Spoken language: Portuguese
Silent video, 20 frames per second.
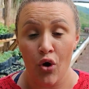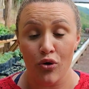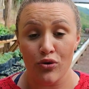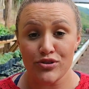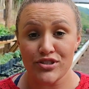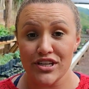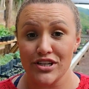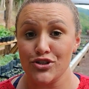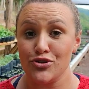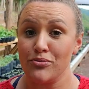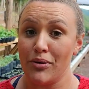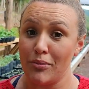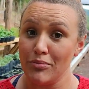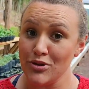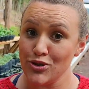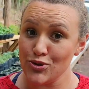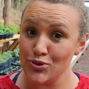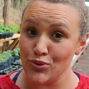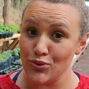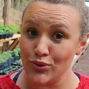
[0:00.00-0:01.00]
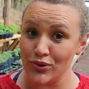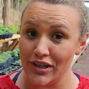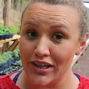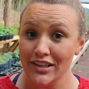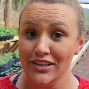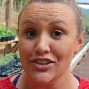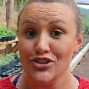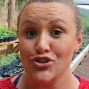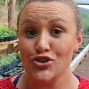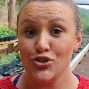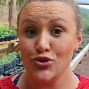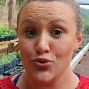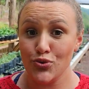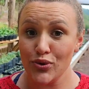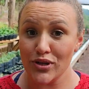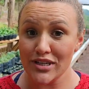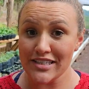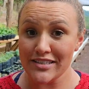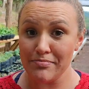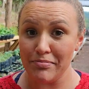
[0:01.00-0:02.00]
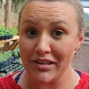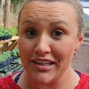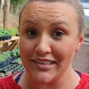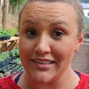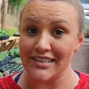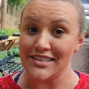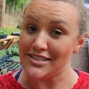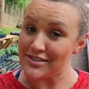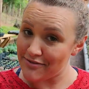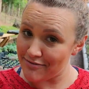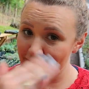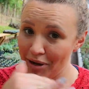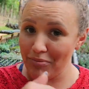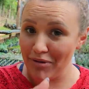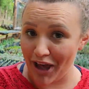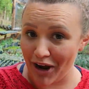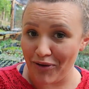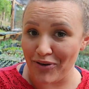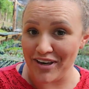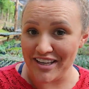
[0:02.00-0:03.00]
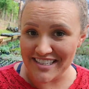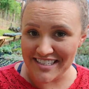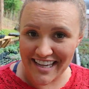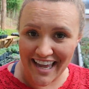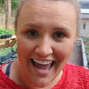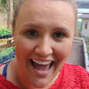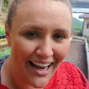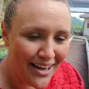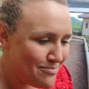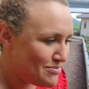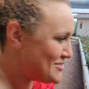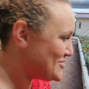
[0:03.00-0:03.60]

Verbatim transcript: Ou seja, uma mistura de duas plantas. Vamos lá conhecer ela,